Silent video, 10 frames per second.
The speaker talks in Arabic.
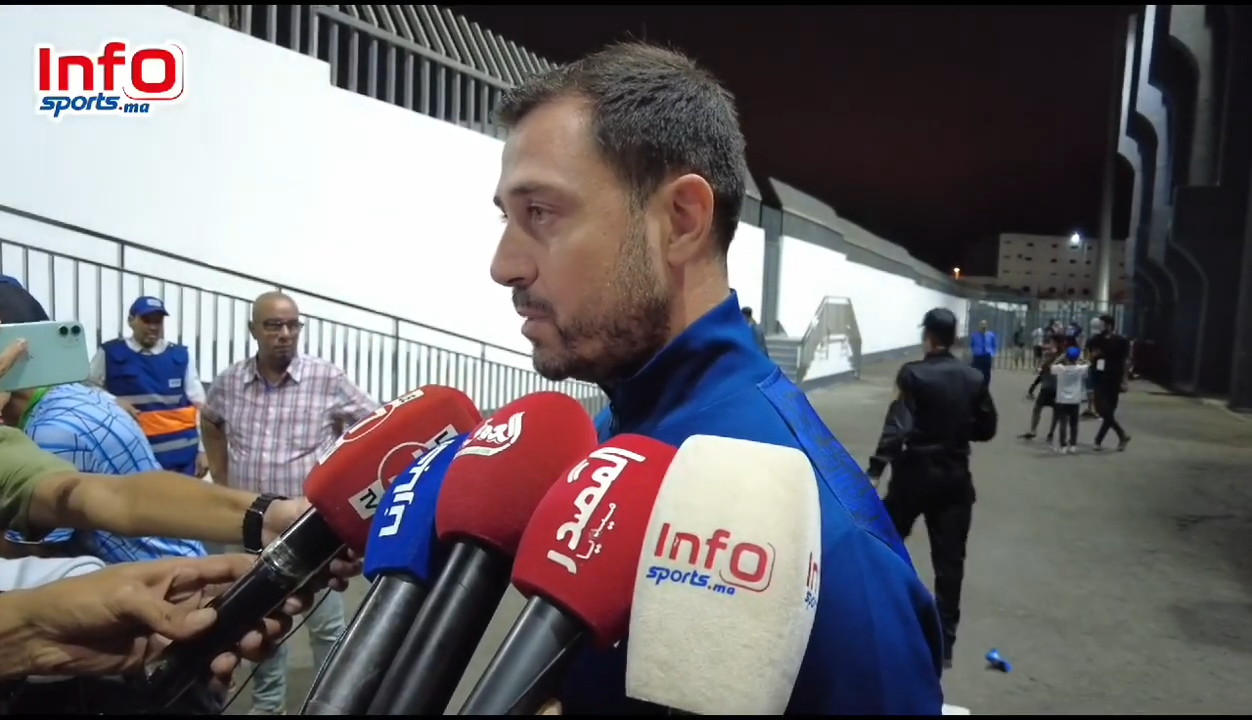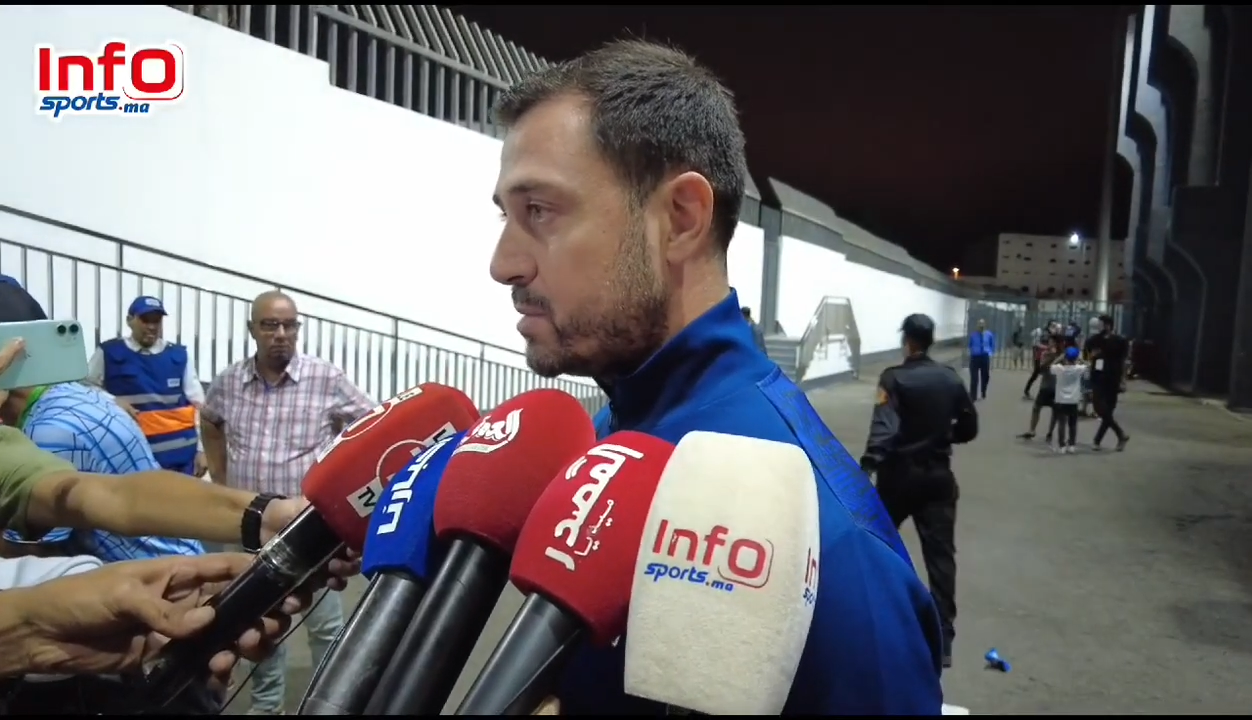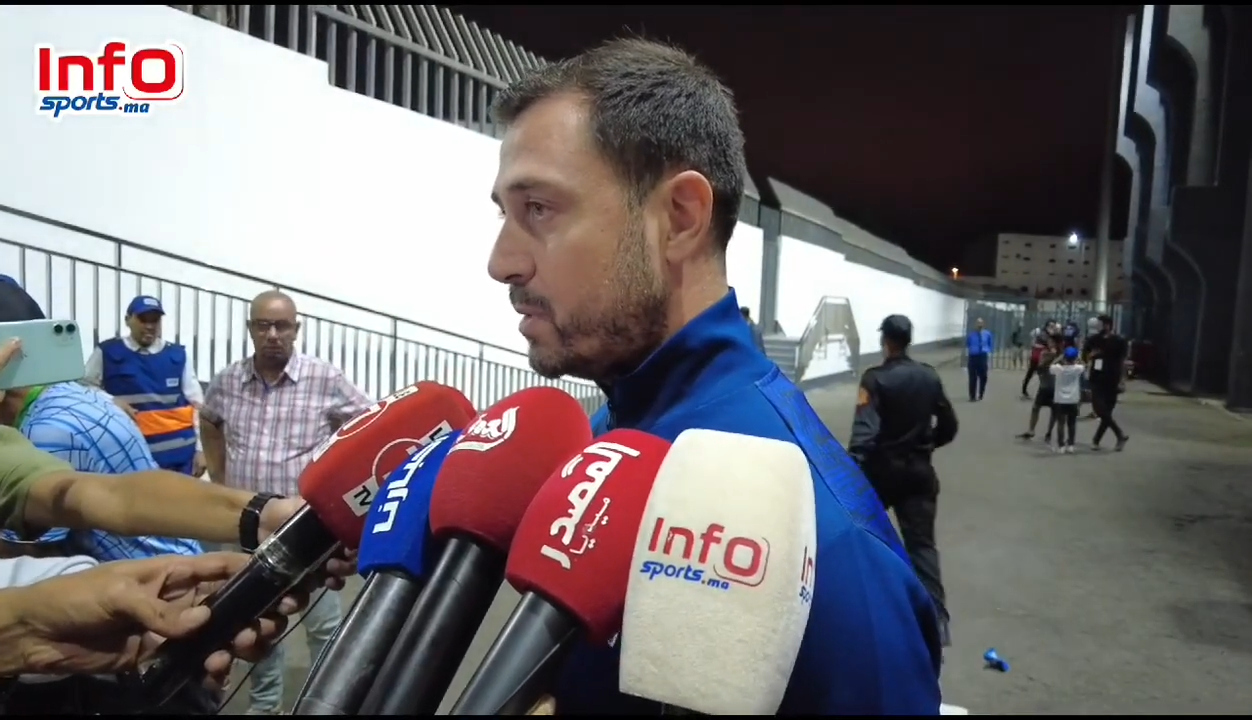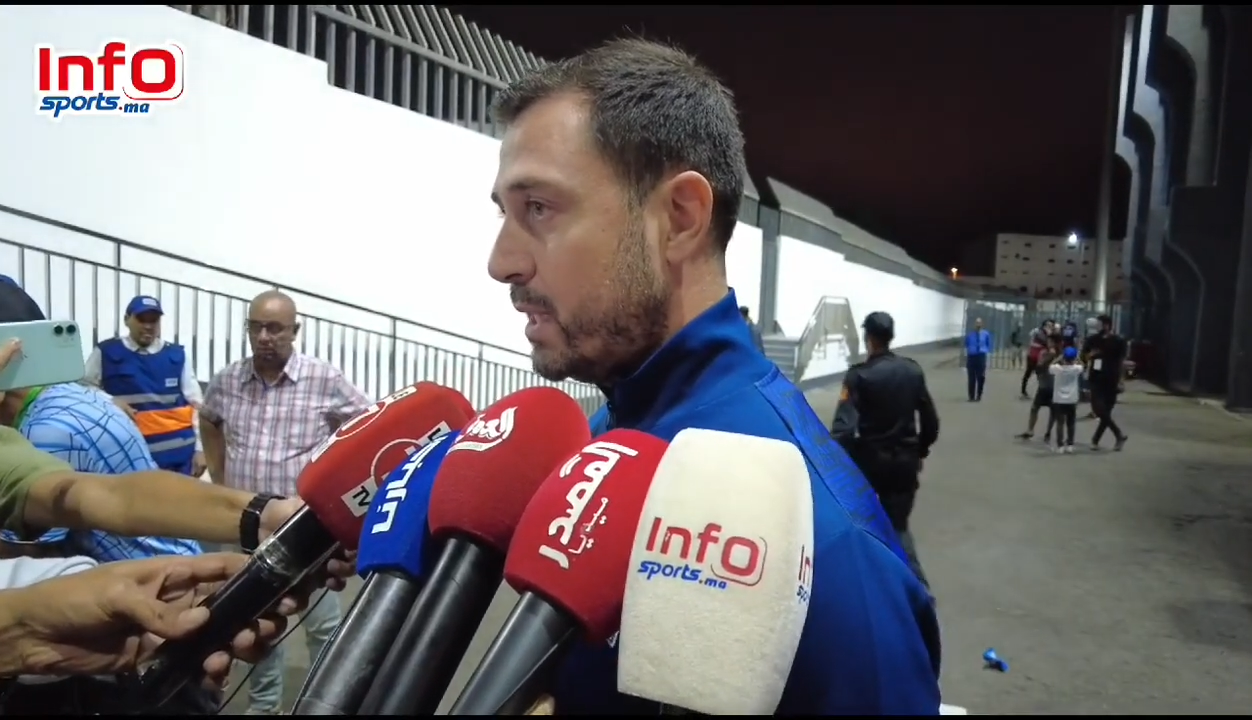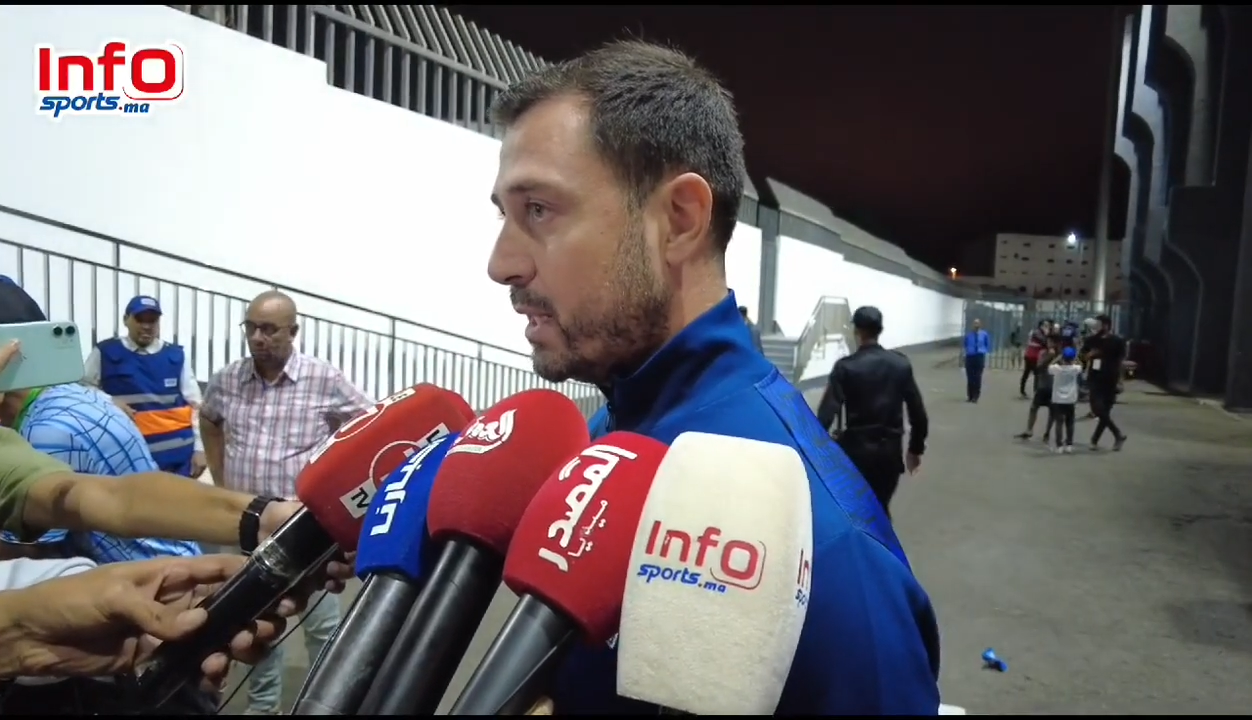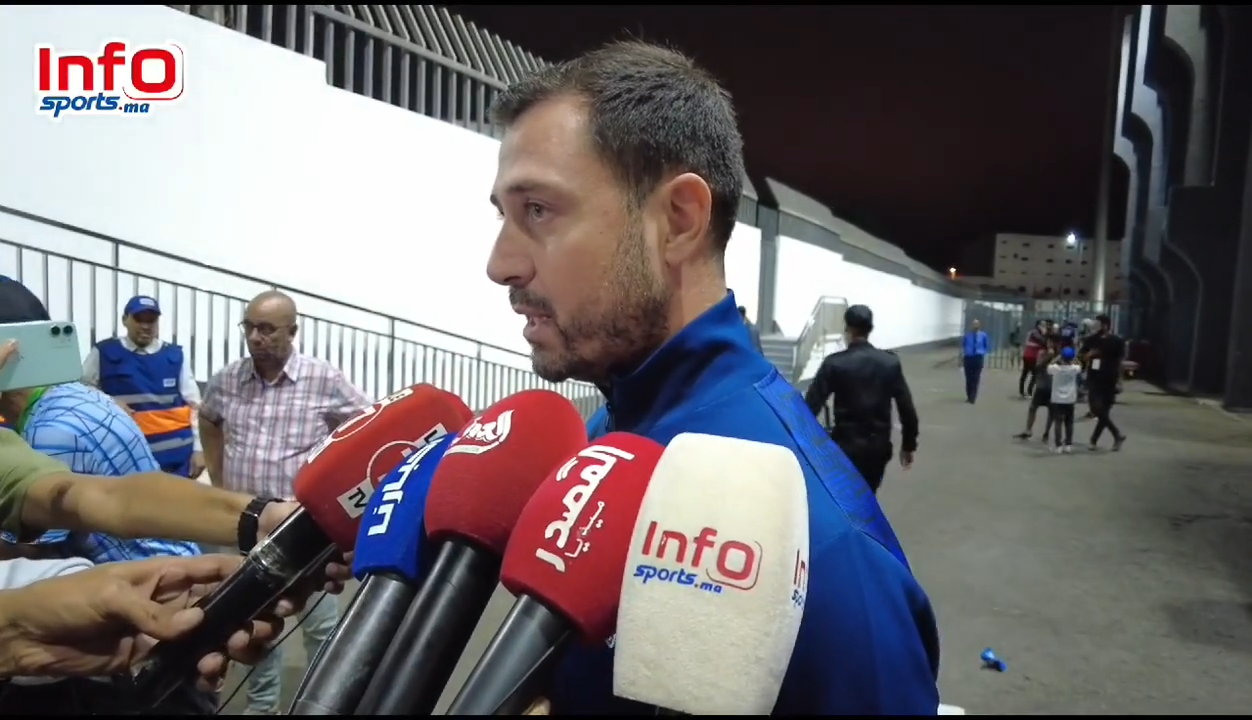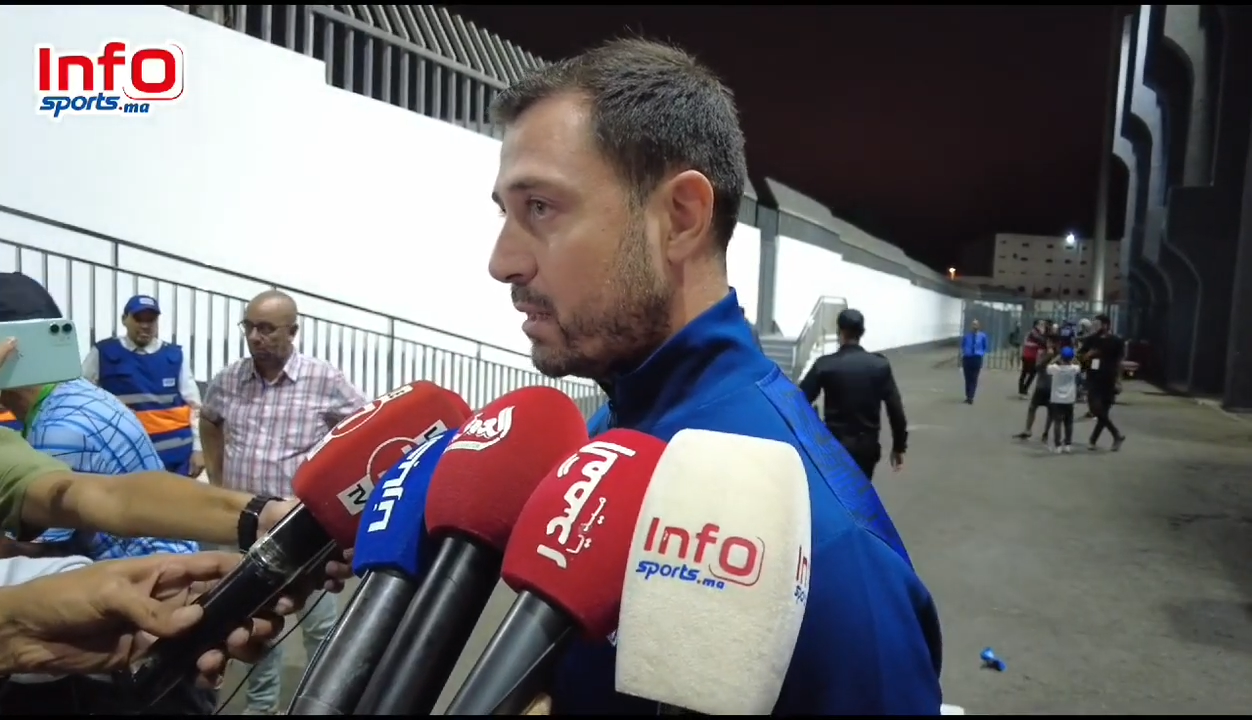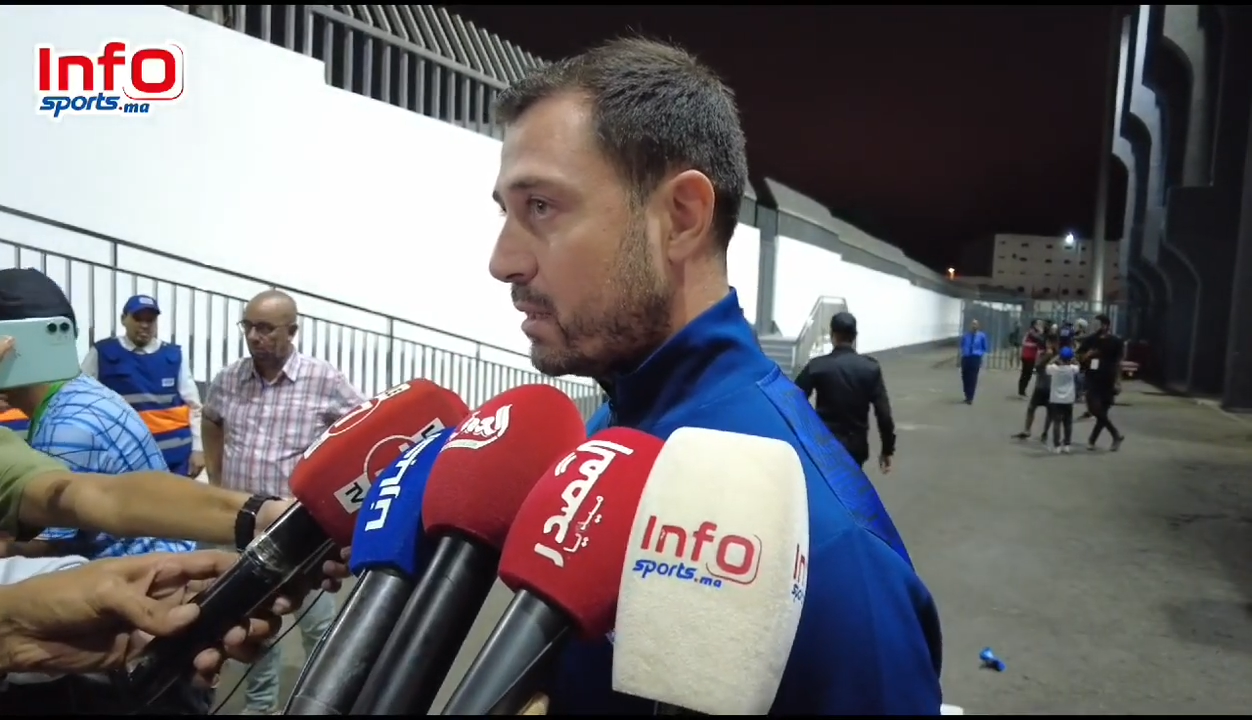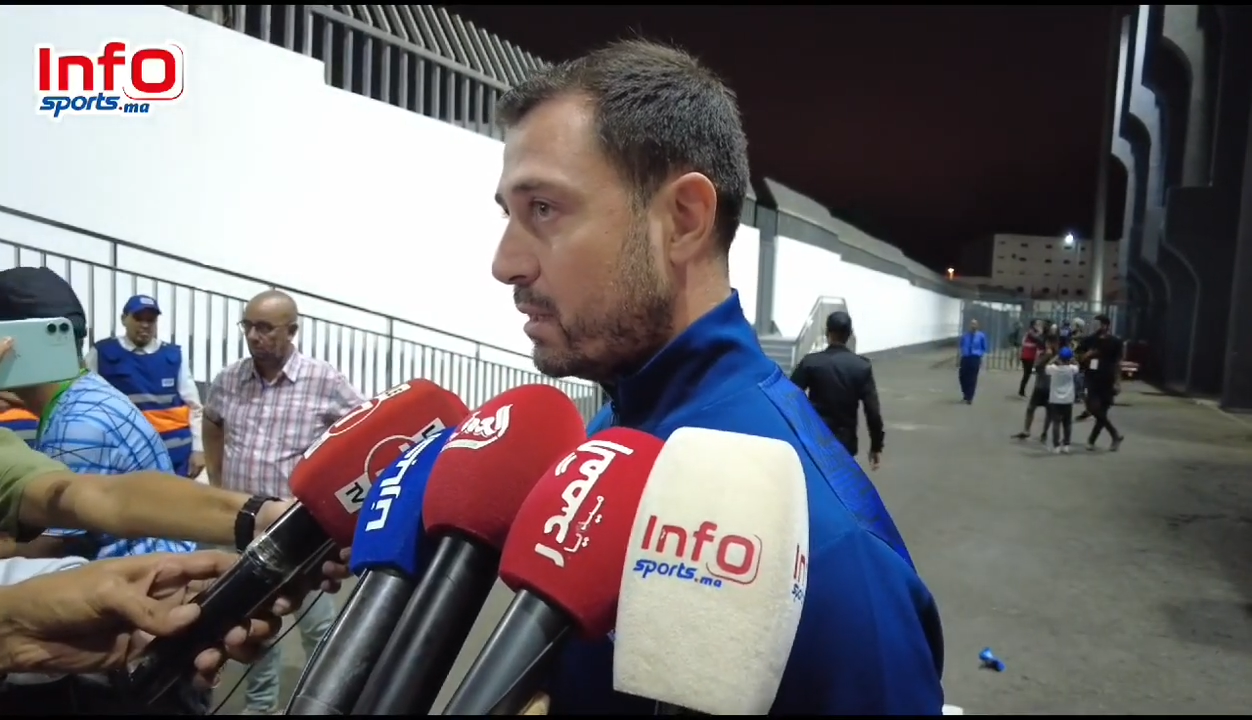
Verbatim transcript: بالنسبة لنا كانت